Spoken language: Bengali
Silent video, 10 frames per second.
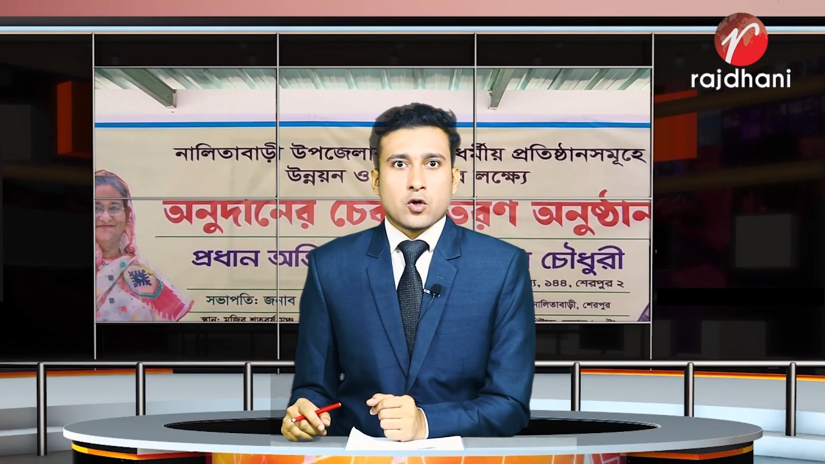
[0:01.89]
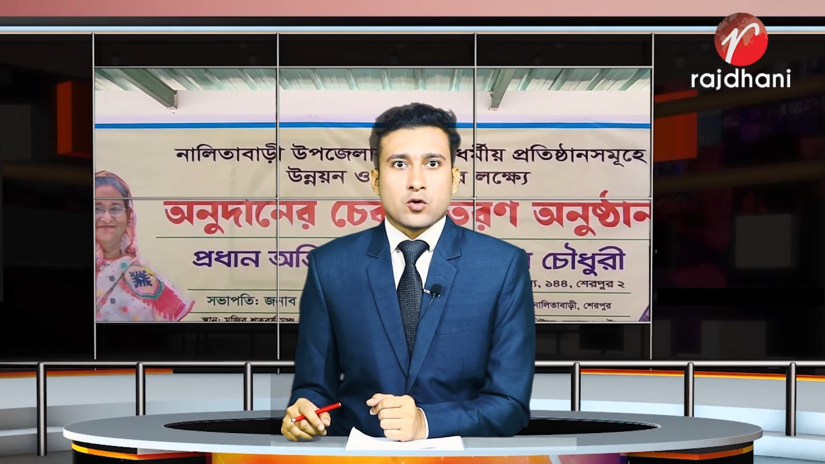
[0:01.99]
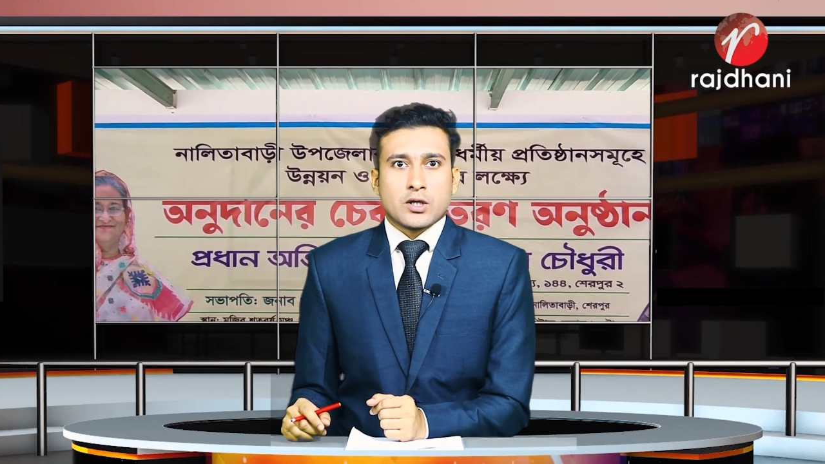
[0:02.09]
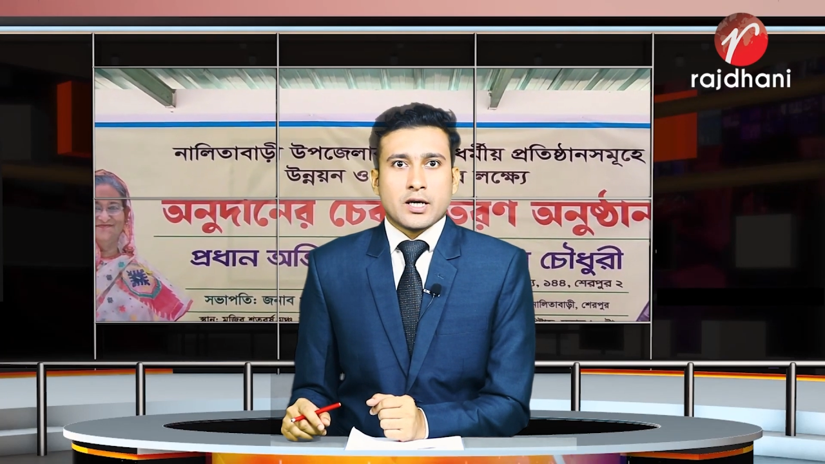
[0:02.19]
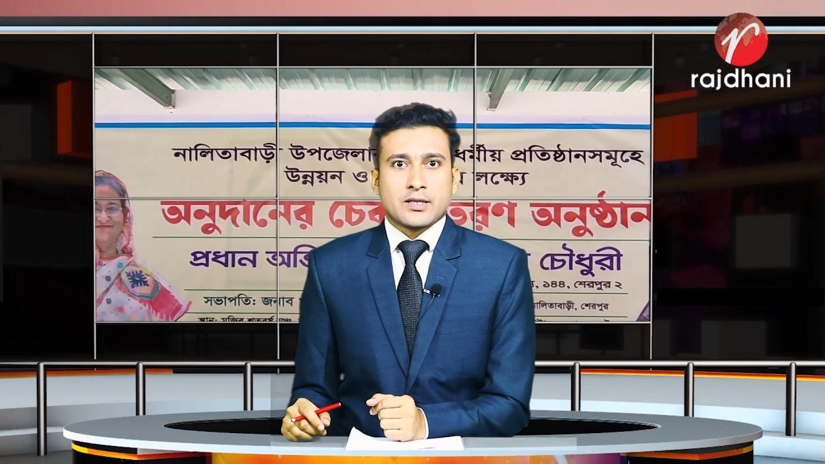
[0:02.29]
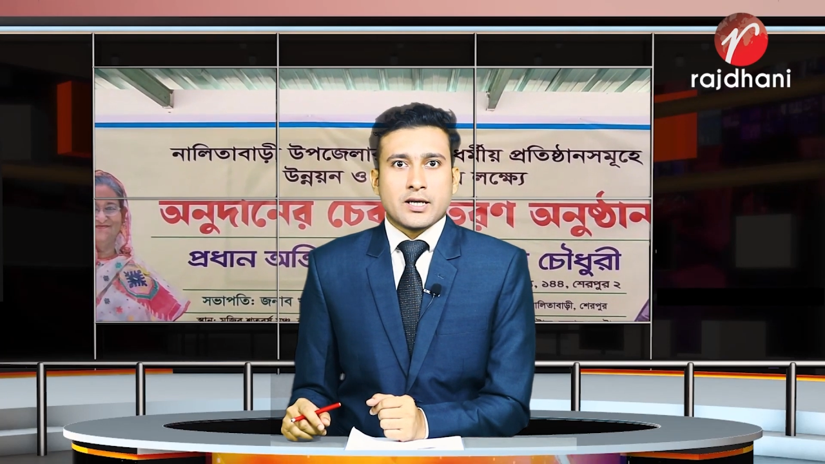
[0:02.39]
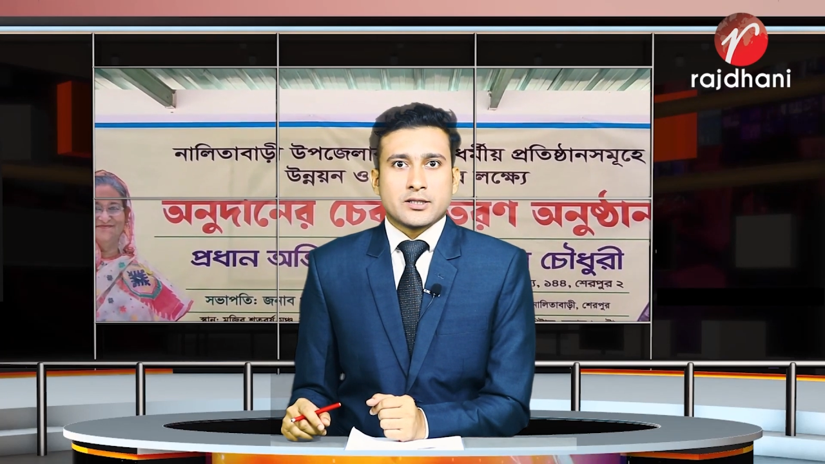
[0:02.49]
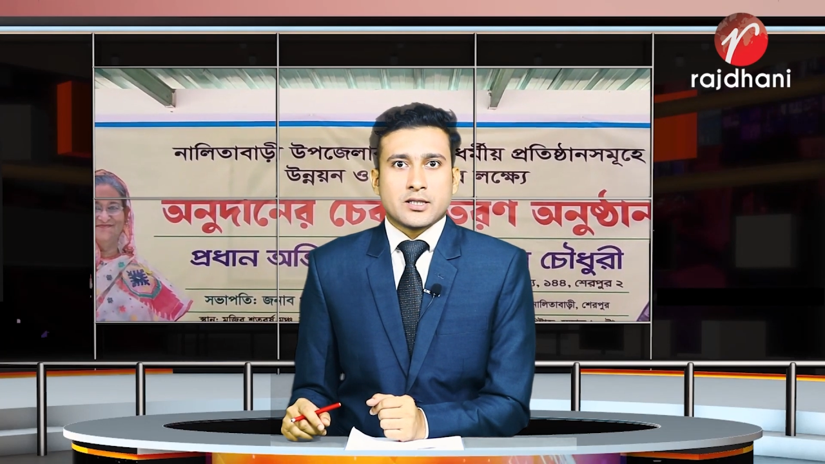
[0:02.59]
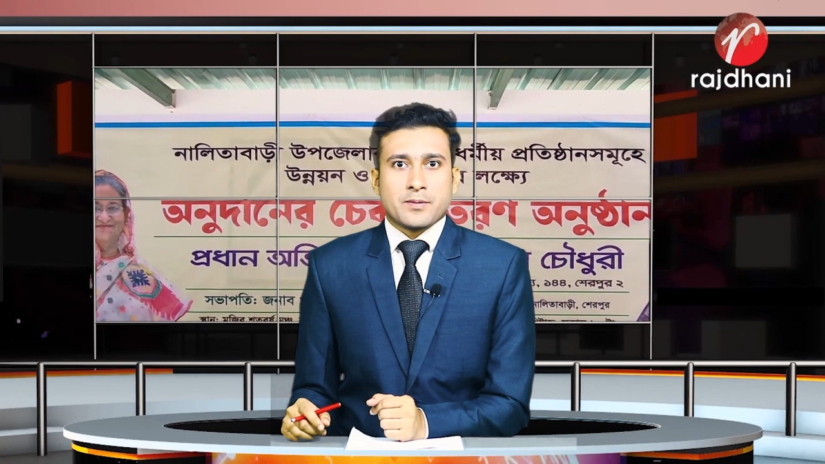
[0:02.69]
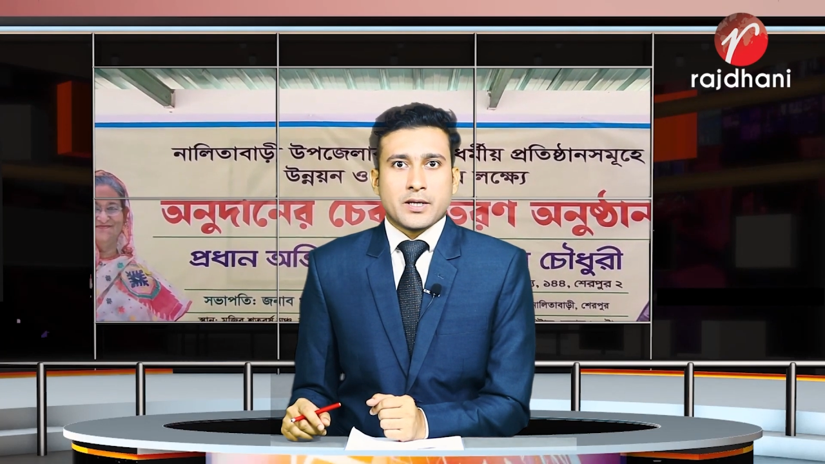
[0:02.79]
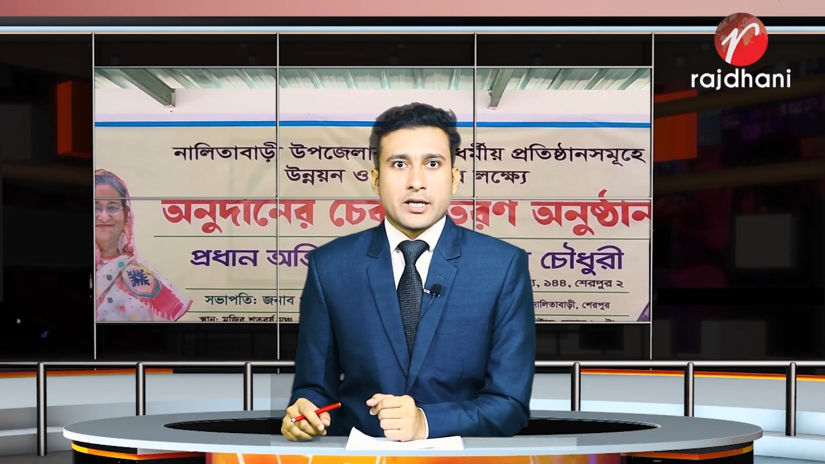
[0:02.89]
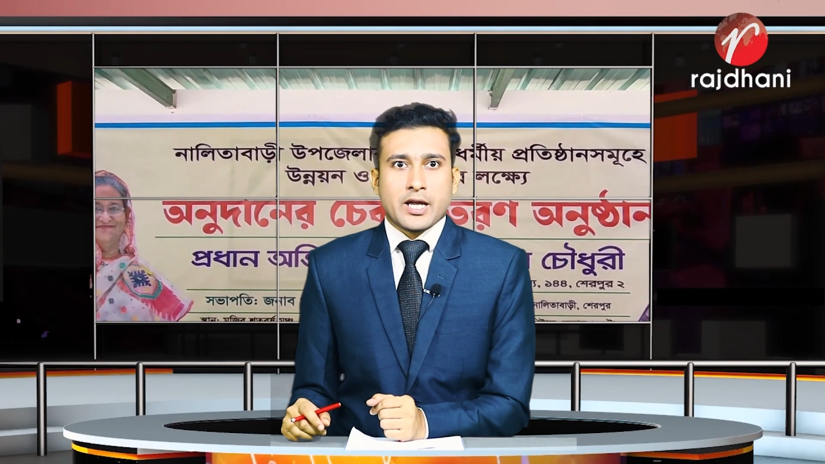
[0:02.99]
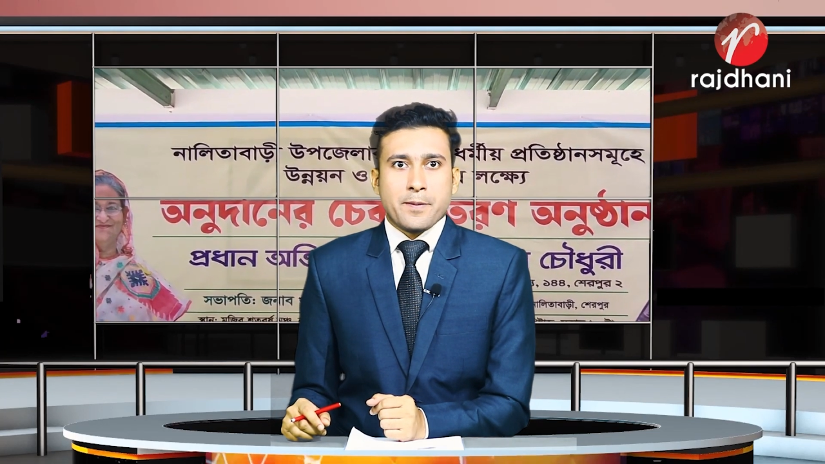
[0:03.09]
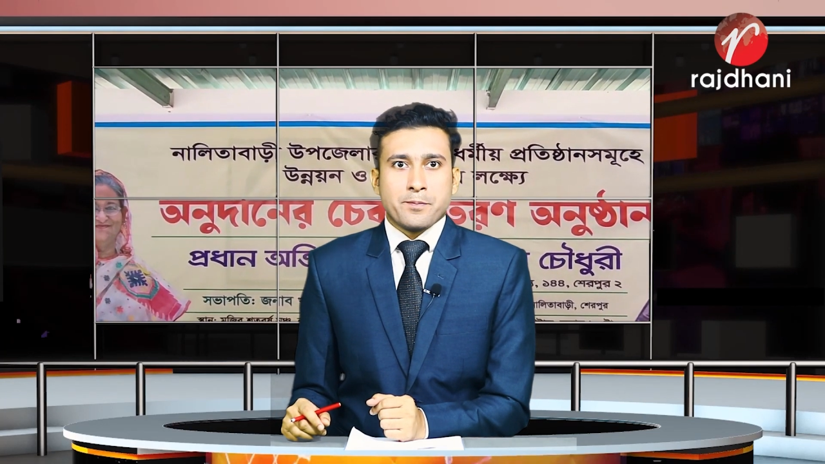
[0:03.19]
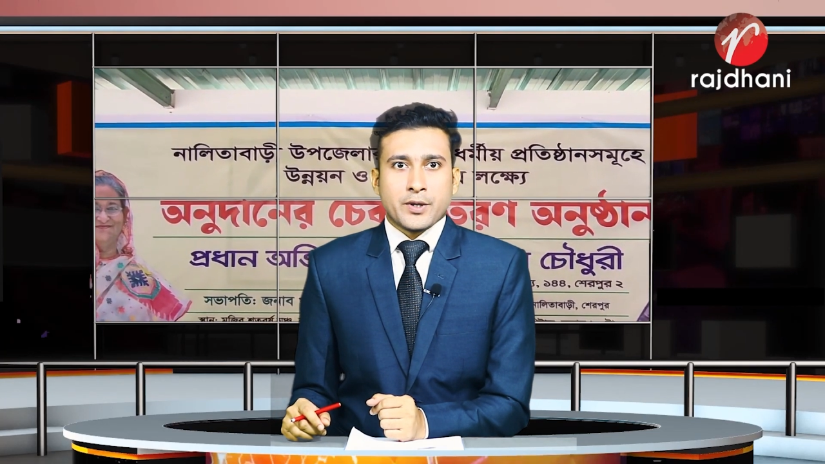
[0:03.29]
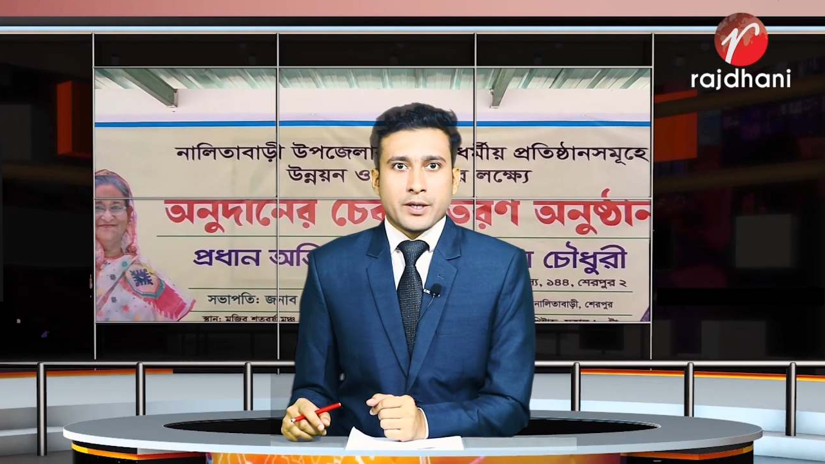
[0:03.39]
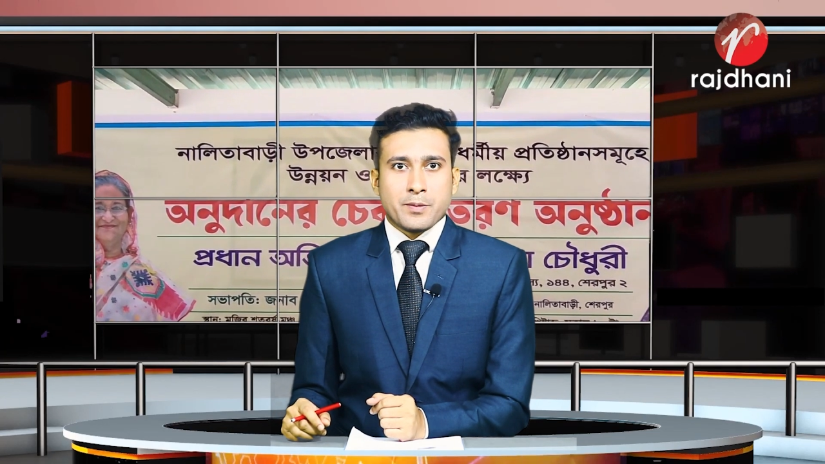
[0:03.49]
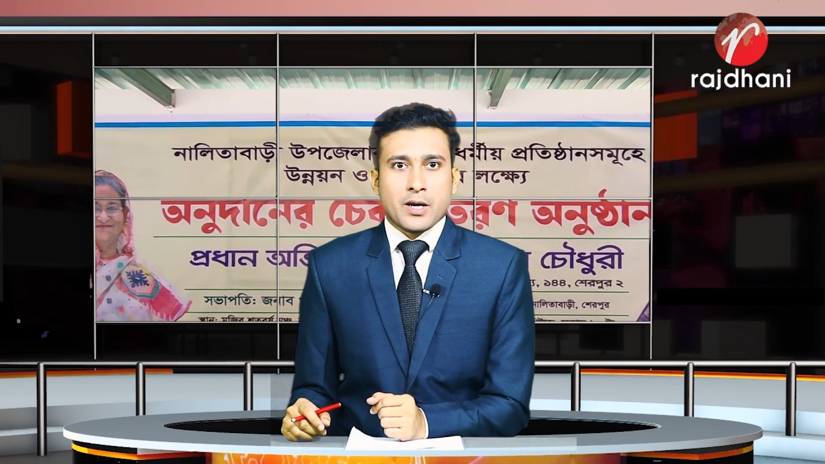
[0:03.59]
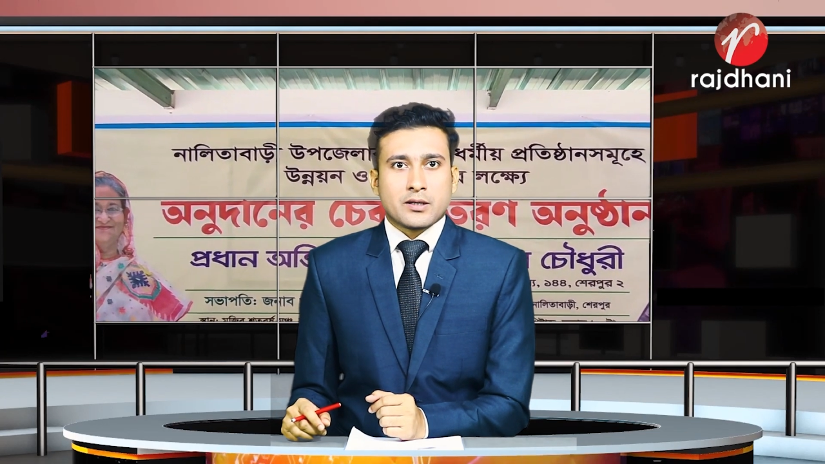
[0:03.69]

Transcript: নকলা নালিতাবাড়ির এমপি